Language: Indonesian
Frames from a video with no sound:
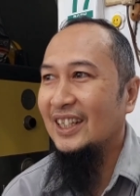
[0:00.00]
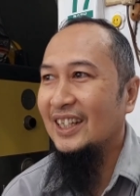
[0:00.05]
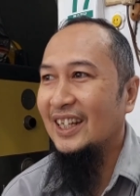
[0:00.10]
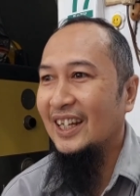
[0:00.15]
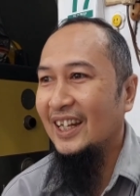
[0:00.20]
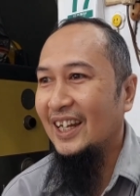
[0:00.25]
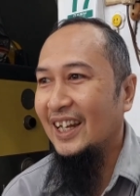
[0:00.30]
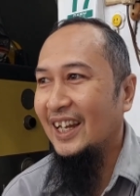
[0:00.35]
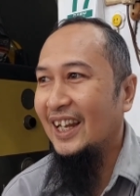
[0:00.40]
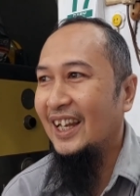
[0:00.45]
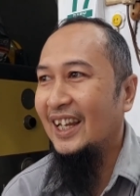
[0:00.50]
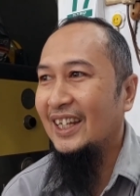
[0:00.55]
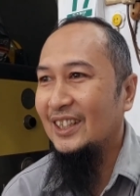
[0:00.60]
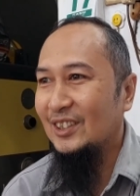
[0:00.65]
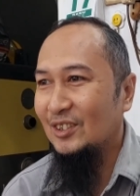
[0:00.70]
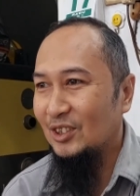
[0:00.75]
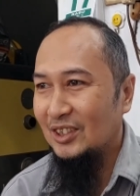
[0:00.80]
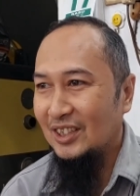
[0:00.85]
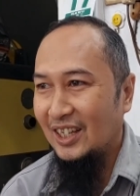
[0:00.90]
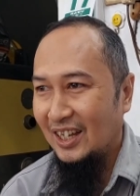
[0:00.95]
lagi gini,
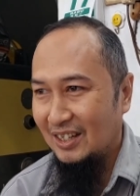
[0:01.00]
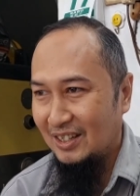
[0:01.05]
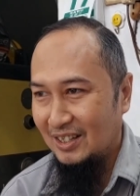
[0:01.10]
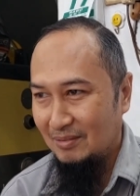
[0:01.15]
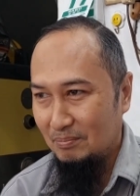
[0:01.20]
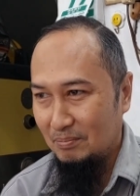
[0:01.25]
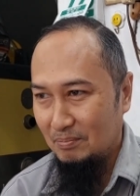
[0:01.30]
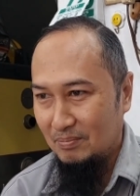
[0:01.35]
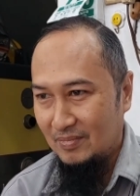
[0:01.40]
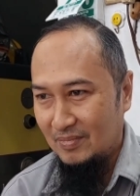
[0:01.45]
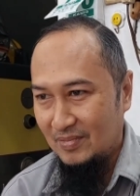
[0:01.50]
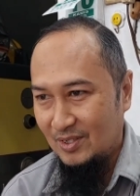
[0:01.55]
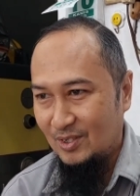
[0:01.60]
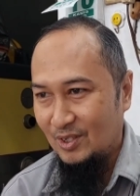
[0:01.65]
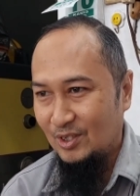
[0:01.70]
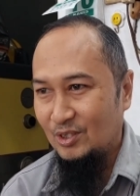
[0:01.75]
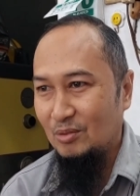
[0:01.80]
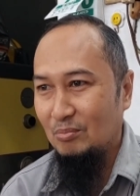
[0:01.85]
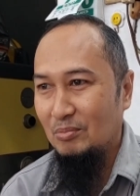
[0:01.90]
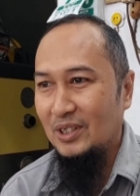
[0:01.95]
terus yang
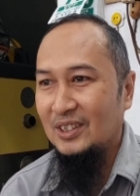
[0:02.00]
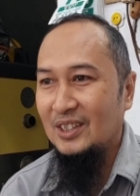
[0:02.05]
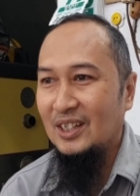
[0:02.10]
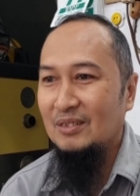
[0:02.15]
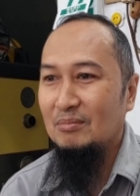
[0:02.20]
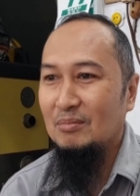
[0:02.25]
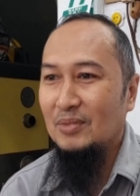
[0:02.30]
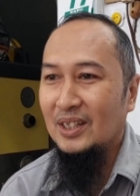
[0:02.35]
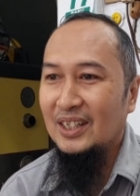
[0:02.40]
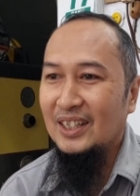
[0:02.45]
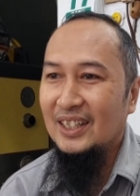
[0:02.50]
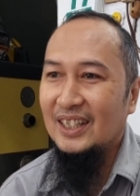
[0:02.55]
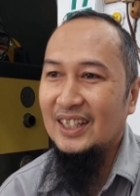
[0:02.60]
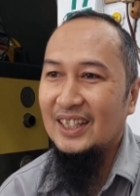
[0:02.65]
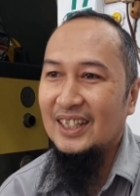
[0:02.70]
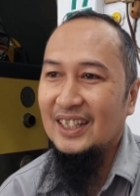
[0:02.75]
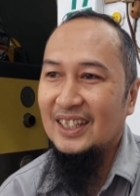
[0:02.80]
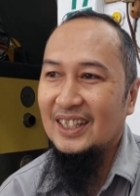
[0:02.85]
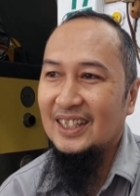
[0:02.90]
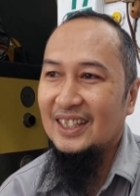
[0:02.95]
konsumen kan beli
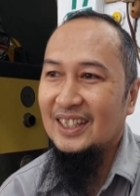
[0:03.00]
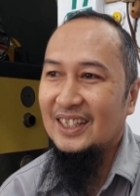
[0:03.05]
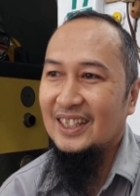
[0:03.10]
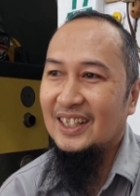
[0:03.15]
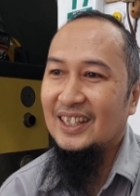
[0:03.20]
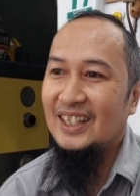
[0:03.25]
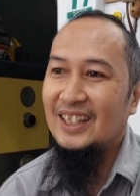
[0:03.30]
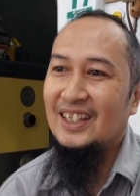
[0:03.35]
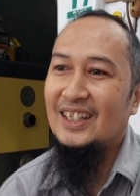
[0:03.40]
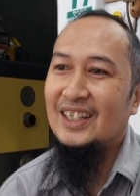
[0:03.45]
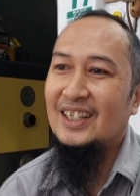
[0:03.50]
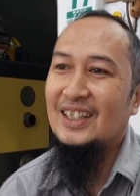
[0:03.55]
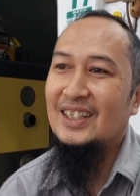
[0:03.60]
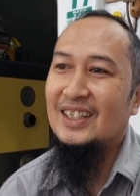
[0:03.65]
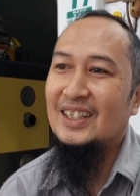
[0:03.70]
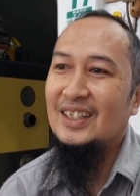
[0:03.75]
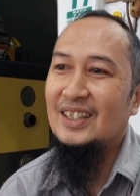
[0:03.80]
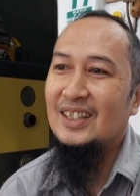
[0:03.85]
kadang-kadang